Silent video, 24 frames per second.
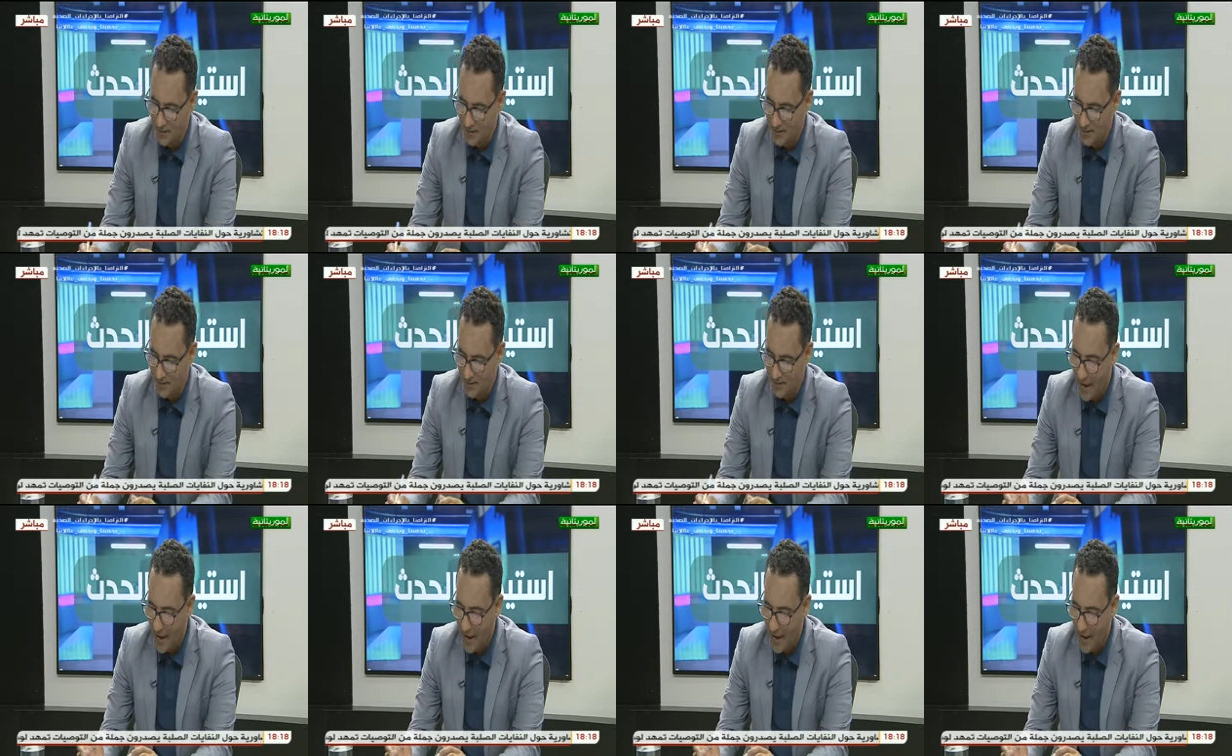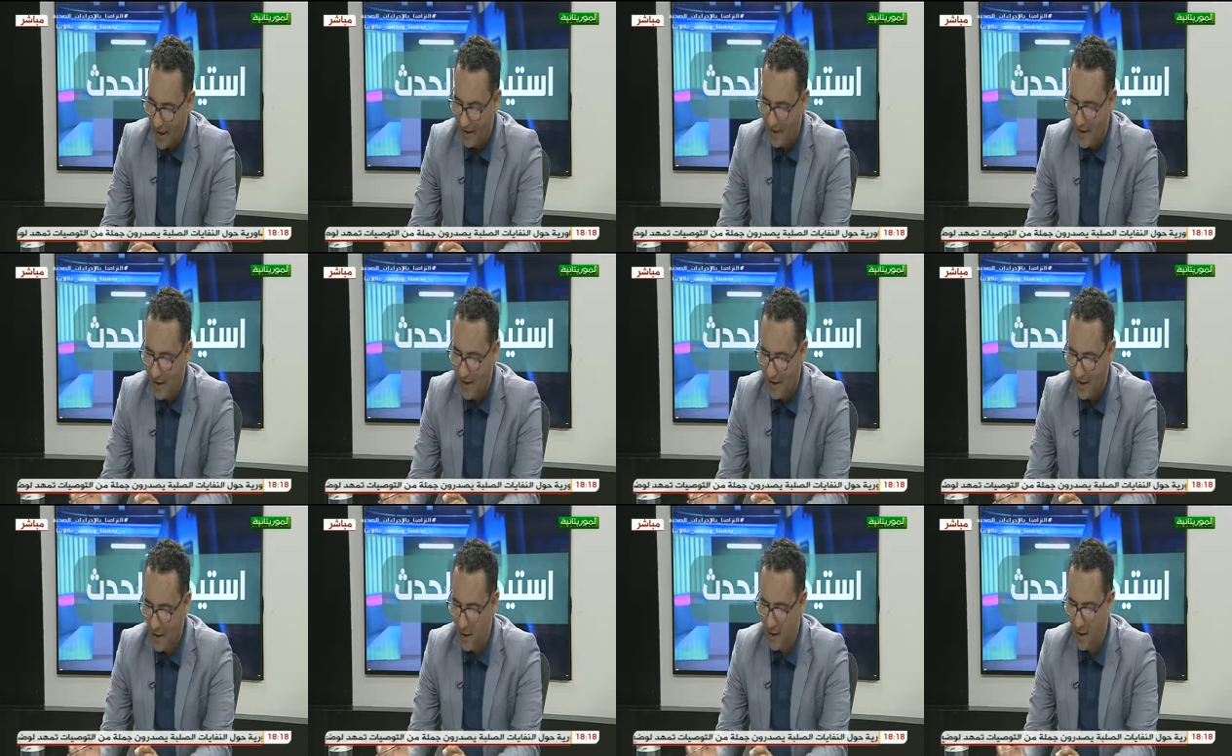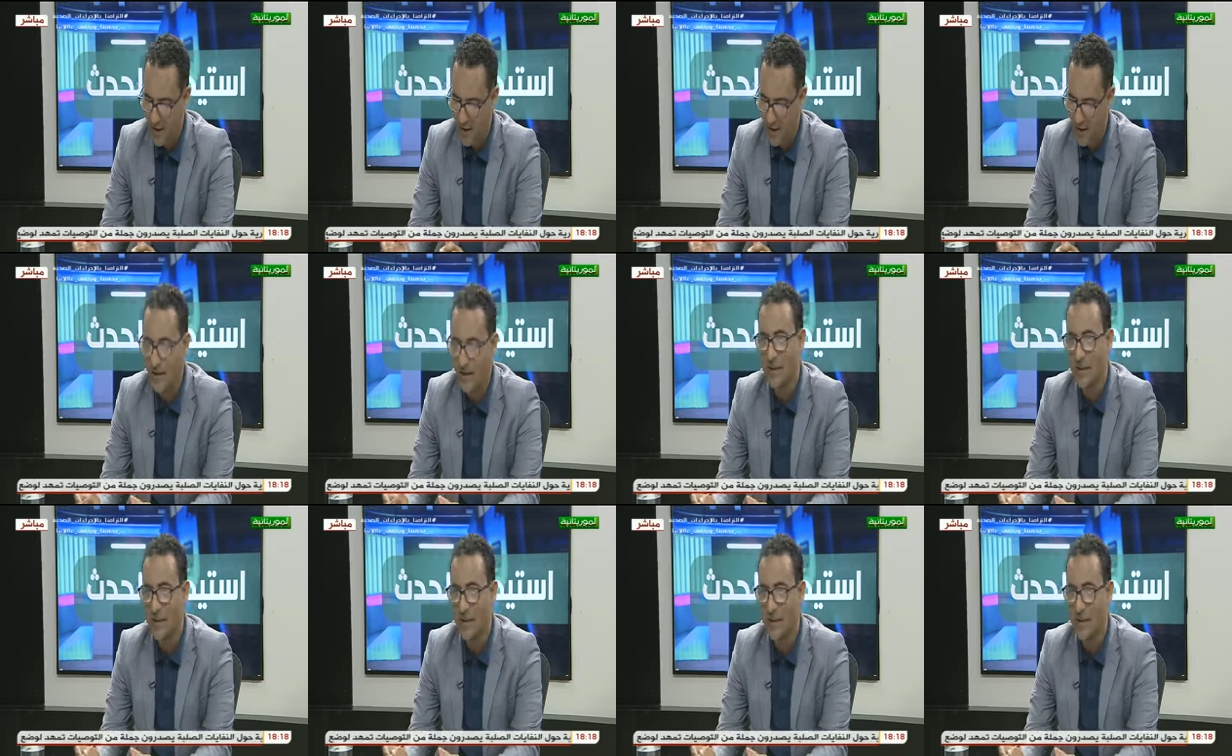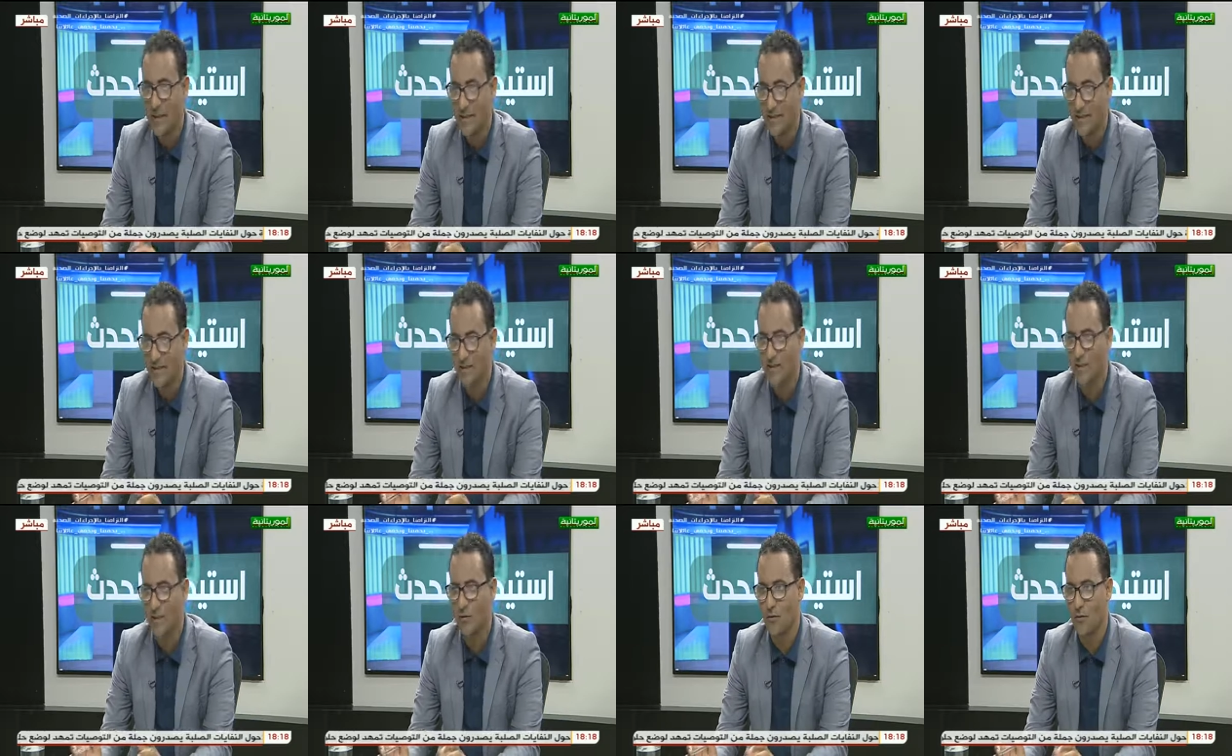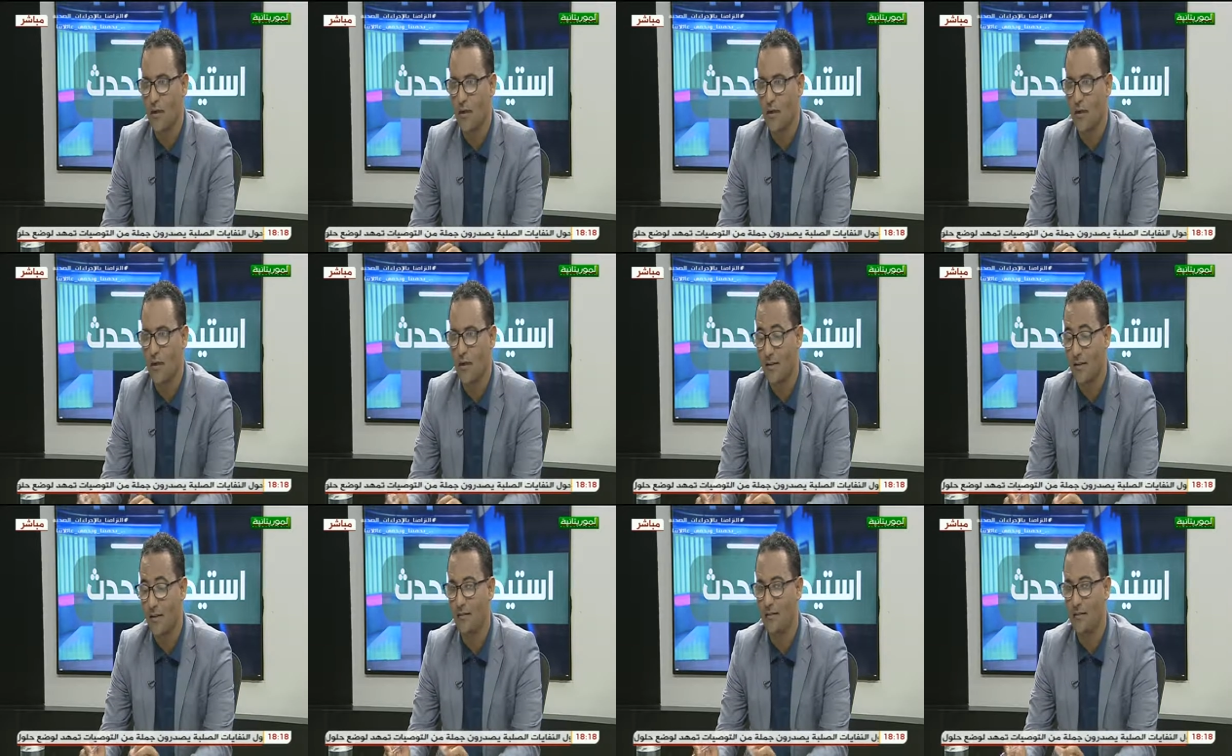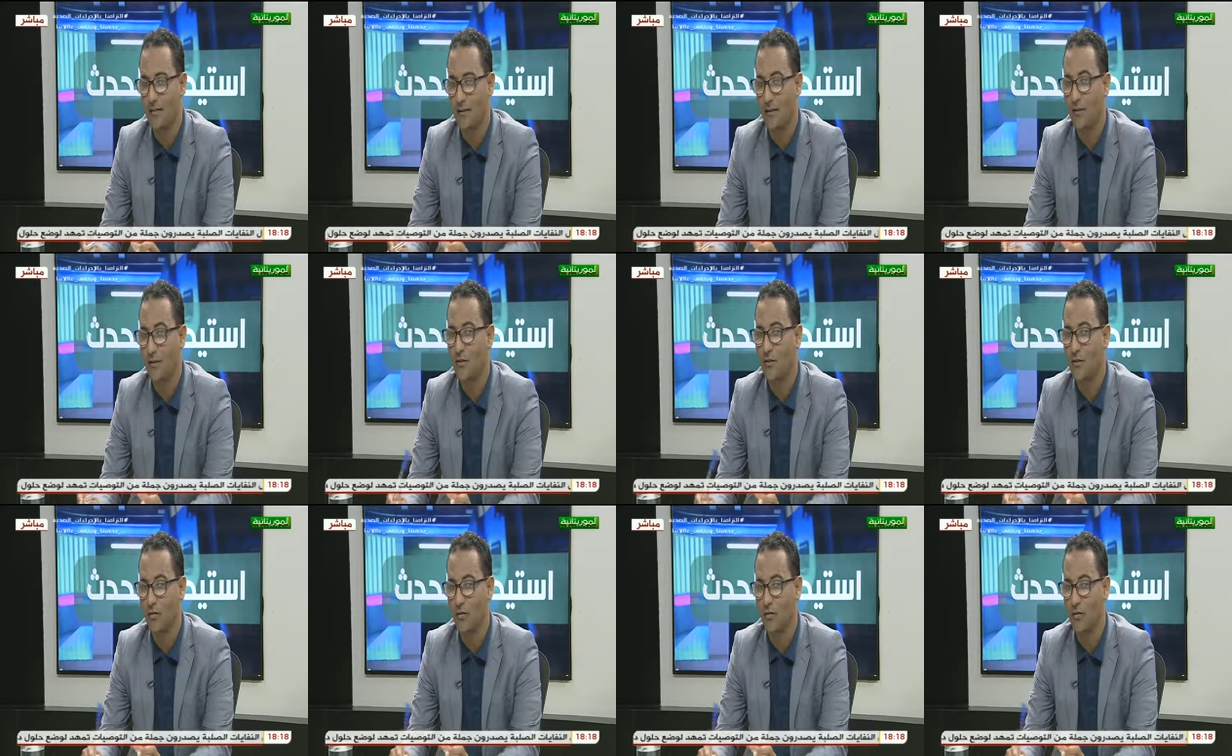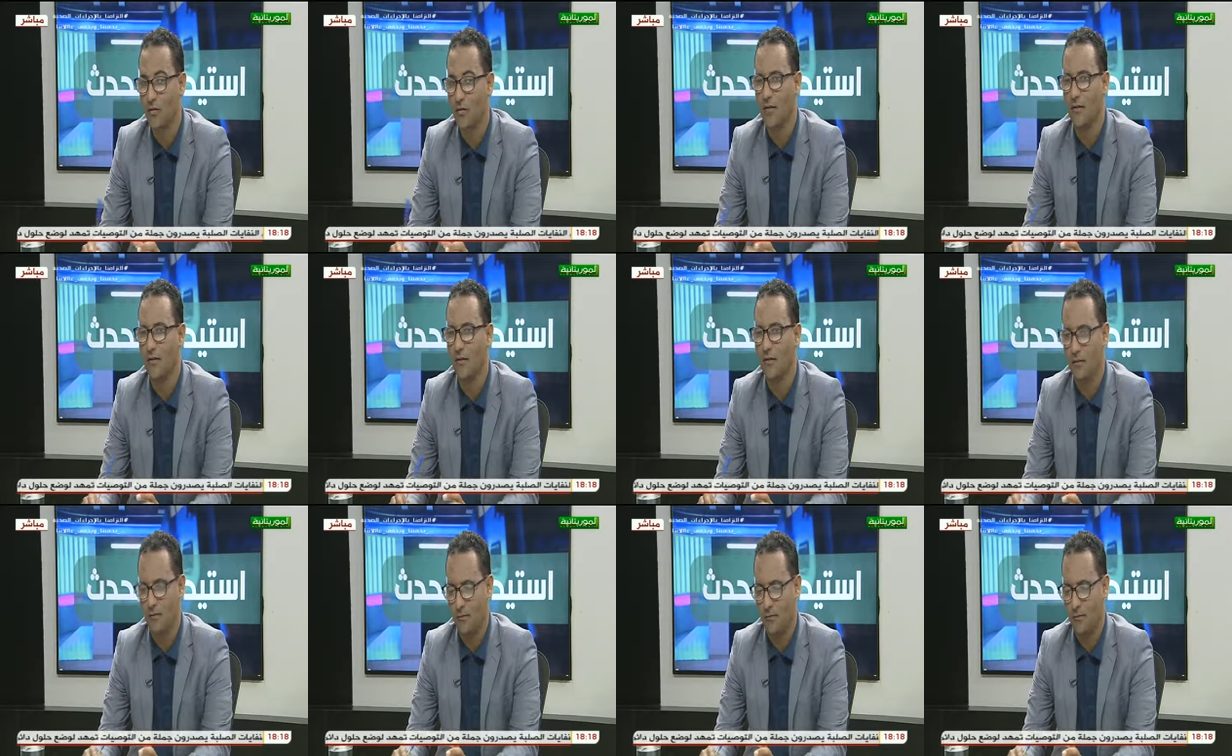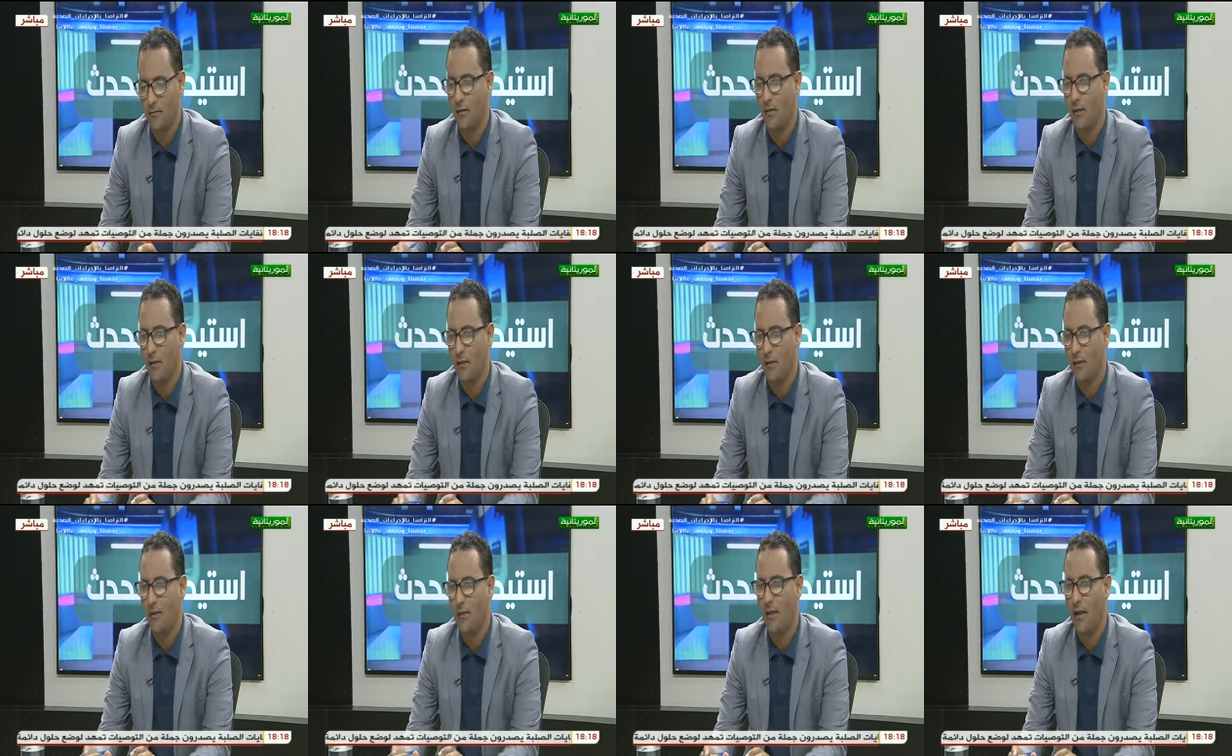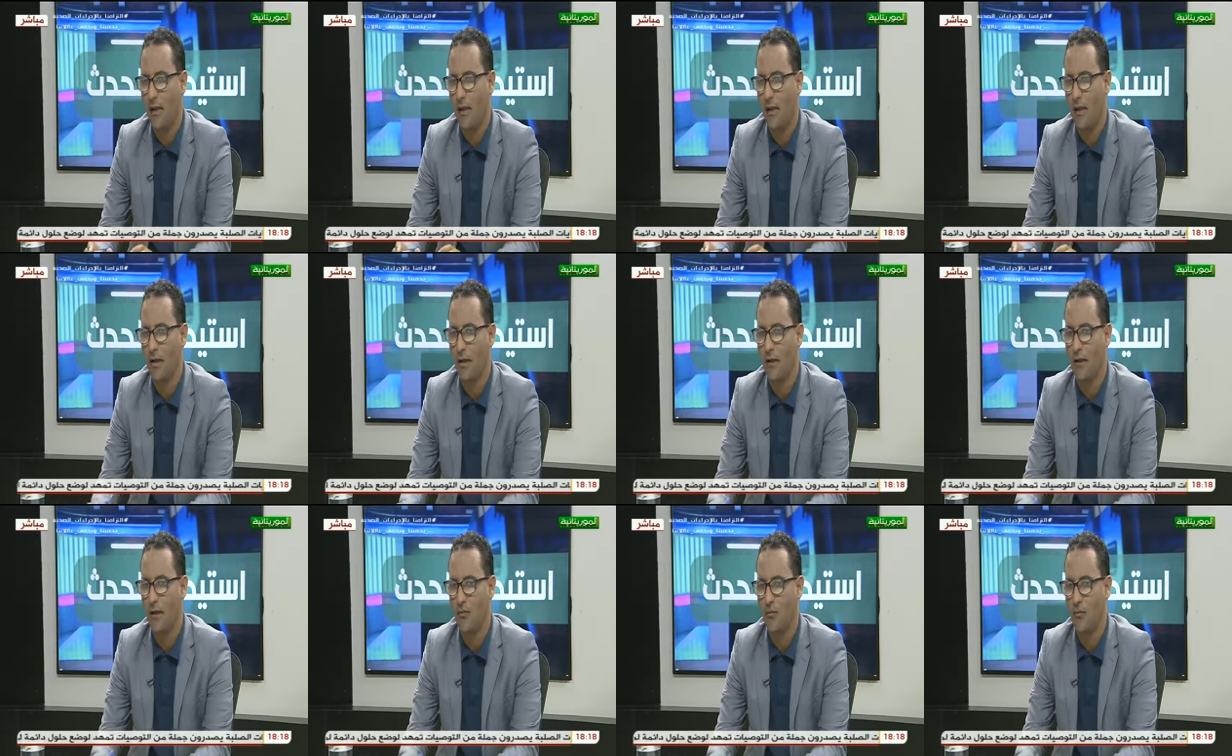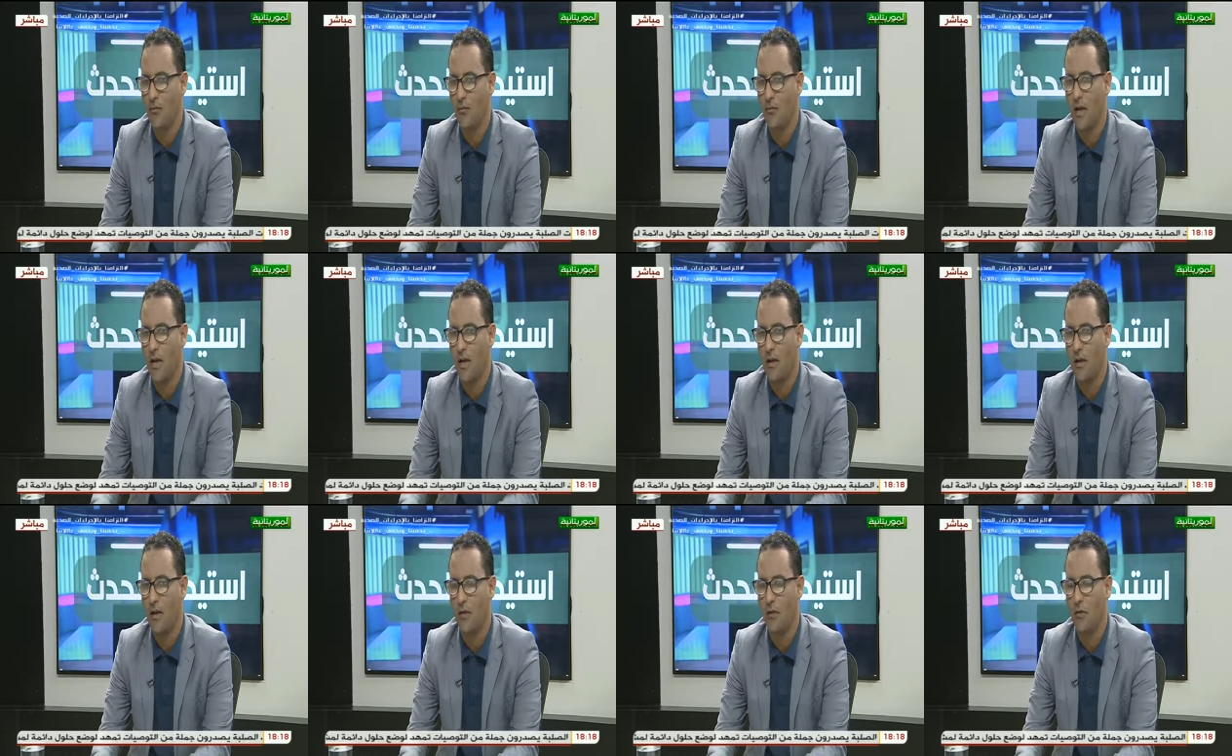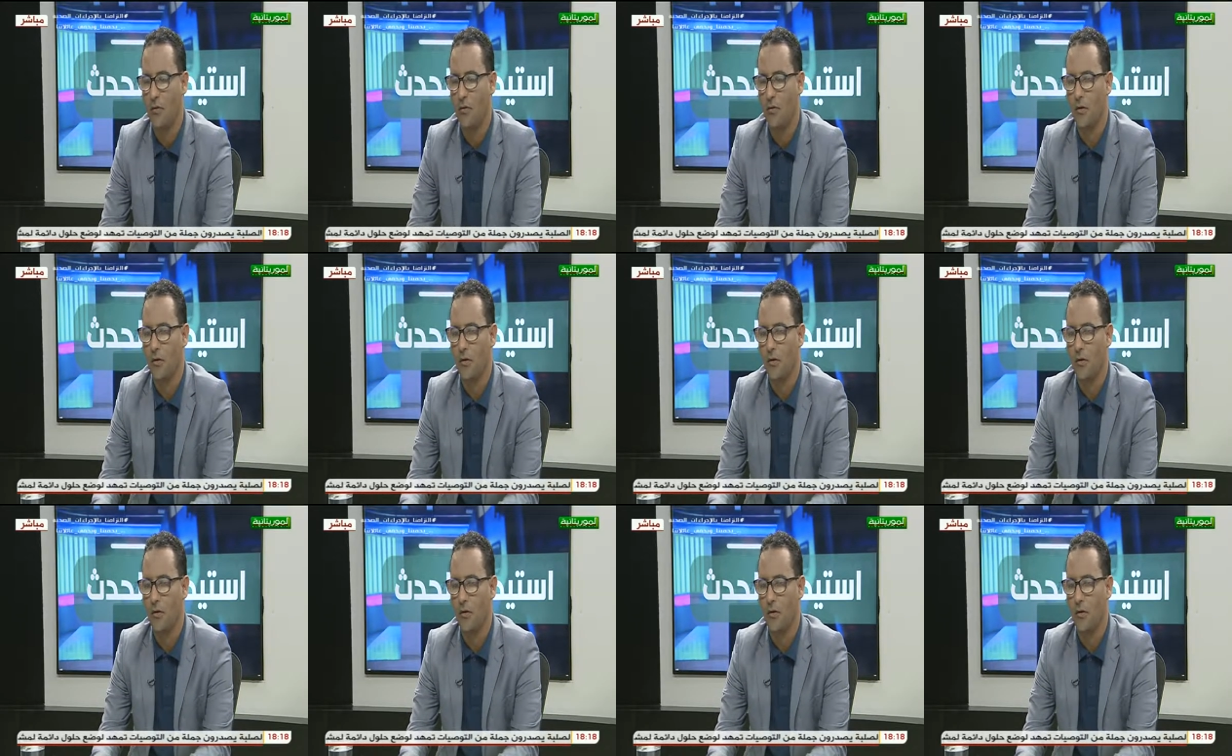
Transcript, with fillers: ذاك الراي والله كان تعزز والله صدقيته لان دخلنا المناخ اللي هو